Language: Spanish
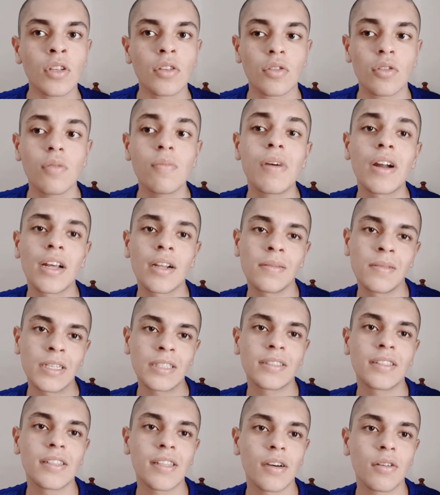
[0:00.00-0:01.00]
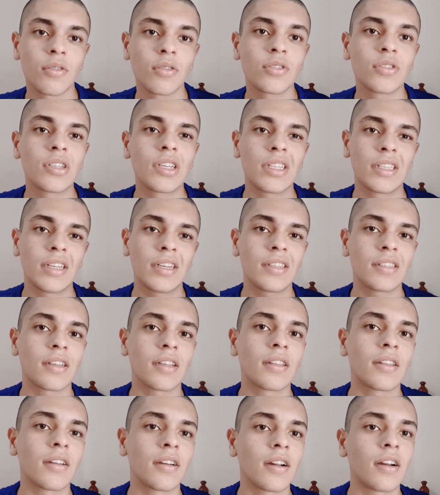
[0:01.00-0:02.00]
tú para el 20 de agosto ya tienes
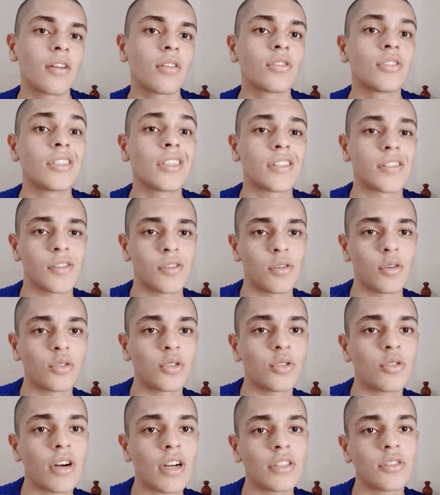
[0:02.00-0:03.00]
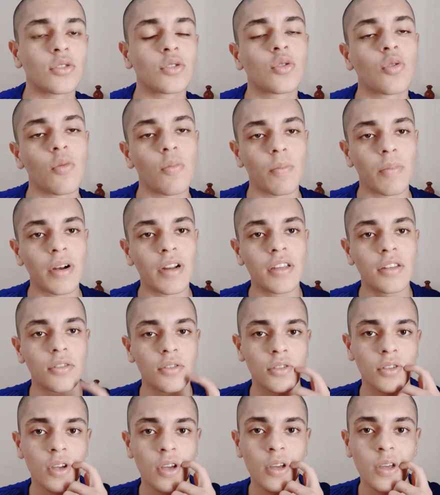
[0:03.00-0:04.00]
que tener los 18 años
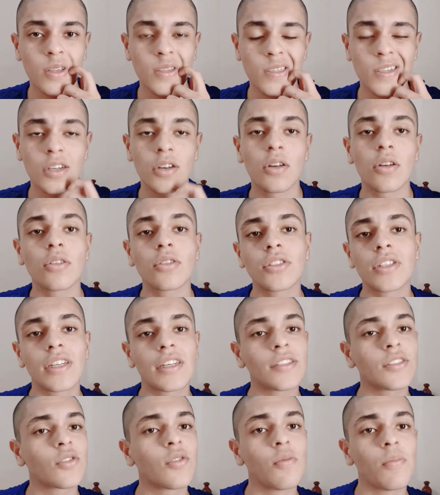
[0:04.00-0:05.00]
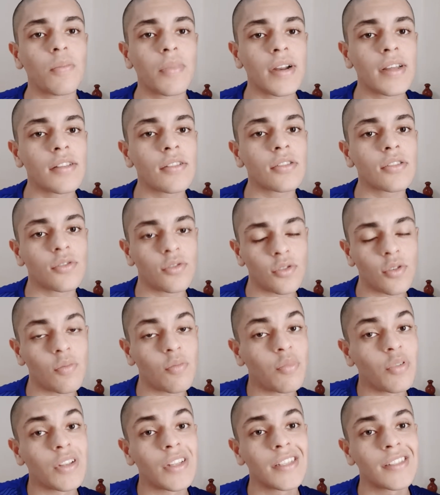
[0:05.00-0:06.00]
cumplidos. Si no los tienes cumplidos, no
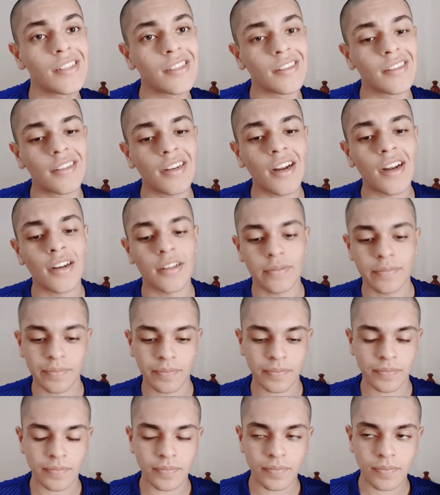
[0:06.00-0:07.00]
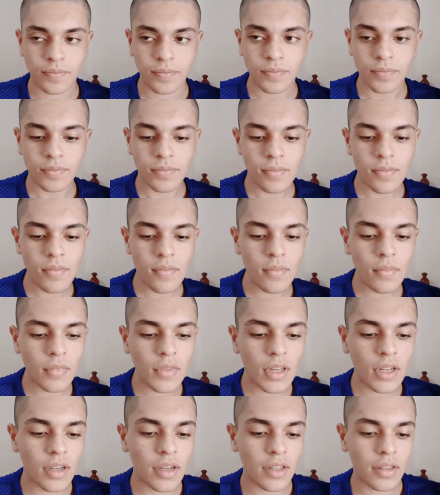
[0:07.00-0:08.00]
puedes entrar.
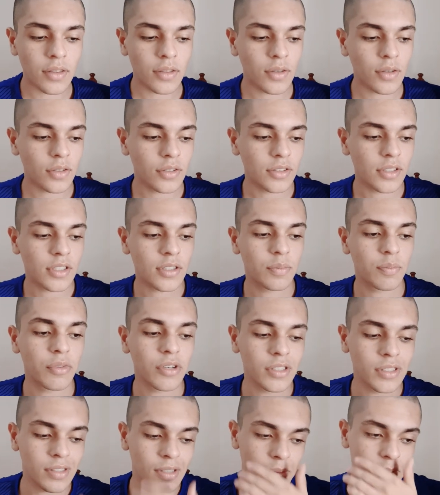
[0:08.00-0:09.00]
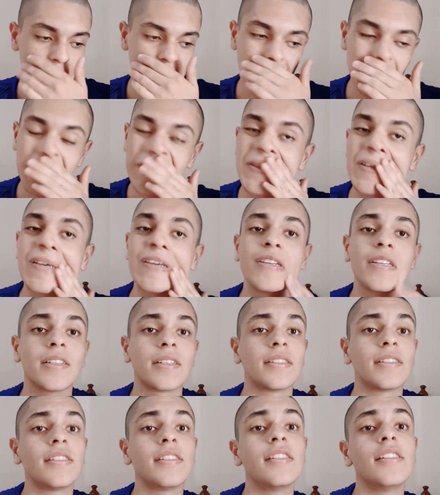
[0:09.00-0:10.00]
Entonces, pues te piden
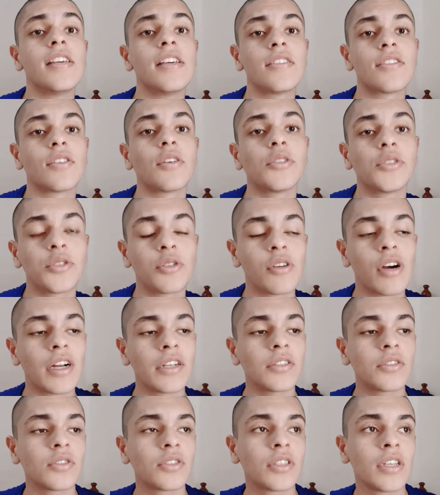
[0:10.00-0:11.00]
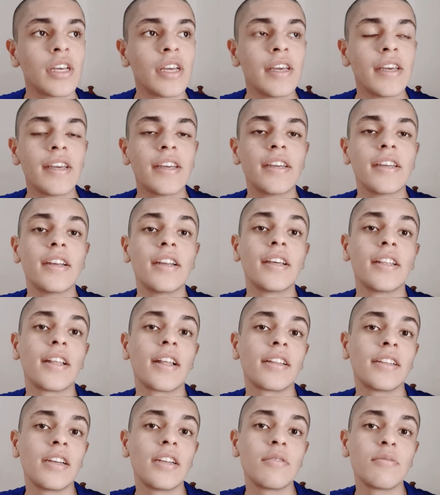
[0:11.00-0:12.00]
de 18 años y la
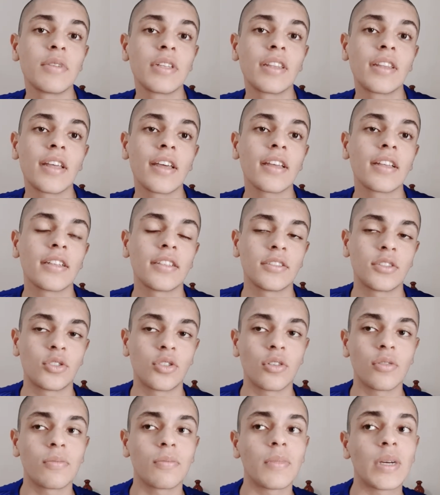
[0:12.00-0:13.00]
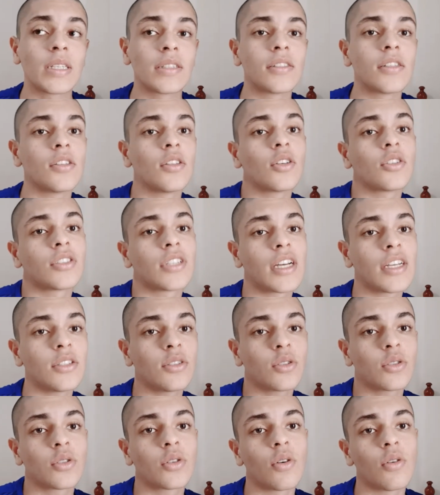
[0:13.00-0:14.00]
edad límite son 22
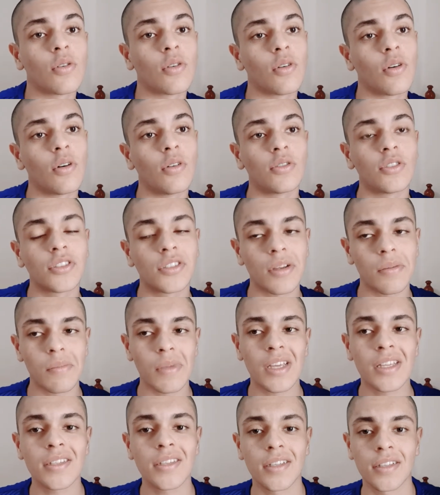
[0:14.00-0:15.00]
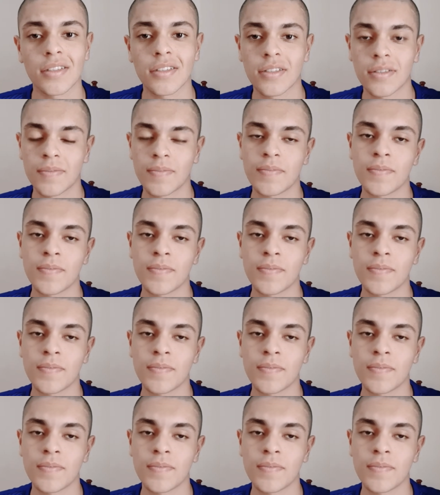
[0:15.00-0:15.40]
años con 11 meses.